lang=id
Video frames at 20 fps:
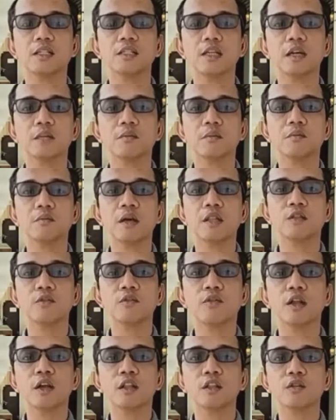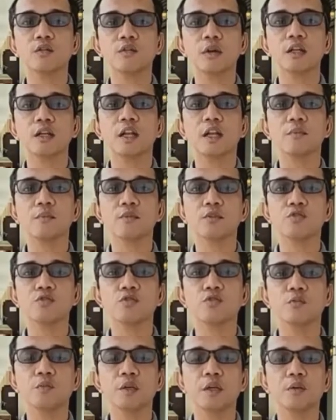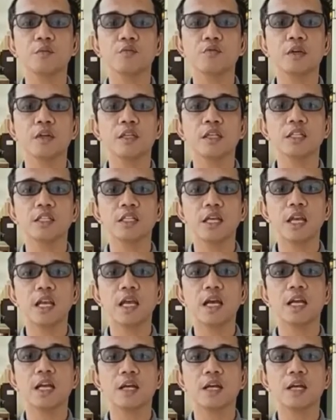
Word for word: ini akan sangat membantu orang tua dalam mencukupi kebutuhan gizi